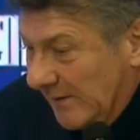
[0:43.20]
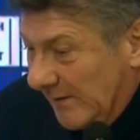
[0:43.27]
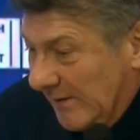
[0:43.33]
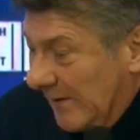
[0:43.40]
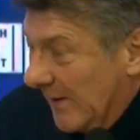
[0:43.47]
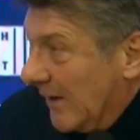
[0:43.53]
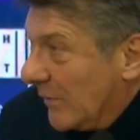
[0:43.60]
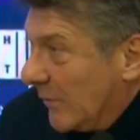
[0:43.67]

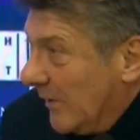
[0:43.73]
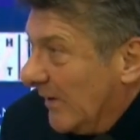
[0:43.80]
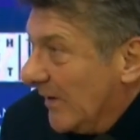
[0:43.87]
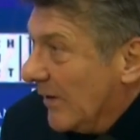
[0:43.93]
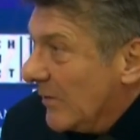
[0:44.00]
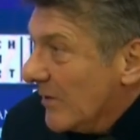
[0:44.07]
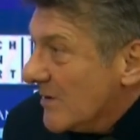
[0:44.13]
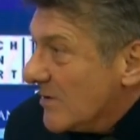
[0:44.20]
e quindi
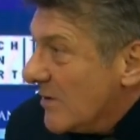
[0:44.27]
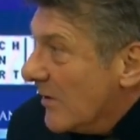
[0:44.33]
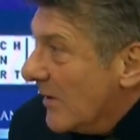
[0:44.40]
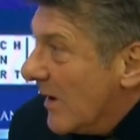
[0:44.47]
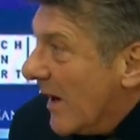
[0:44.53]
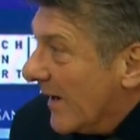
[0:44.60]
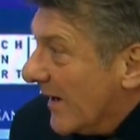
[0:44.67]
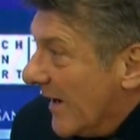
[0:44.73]
questo
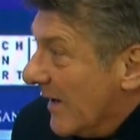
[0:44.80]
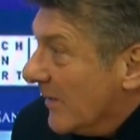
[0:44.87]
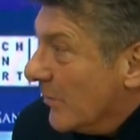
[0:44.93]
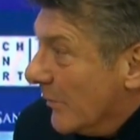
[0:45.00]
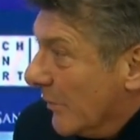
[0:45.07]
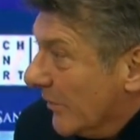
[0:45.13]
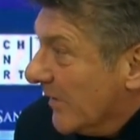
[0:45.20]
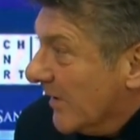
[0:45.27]
ha creato un
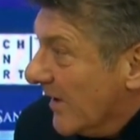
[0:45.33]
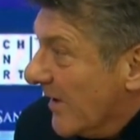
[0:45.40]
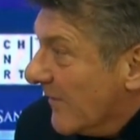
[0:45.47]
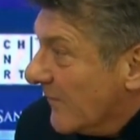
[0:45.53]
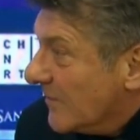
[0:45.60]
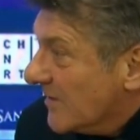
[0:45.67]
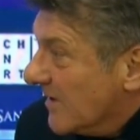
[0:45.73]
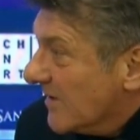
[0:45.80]
po' di
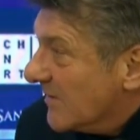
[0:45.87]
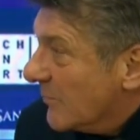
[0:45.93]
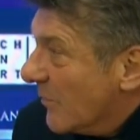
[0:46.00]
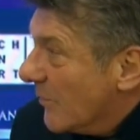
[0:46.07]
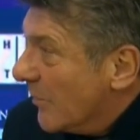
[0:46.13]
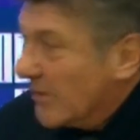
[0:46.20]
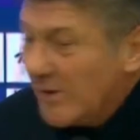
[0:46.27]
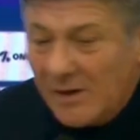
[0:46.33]
nervosismo, un
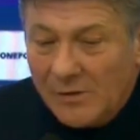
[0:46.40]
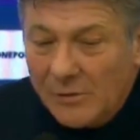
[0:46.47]
po' di,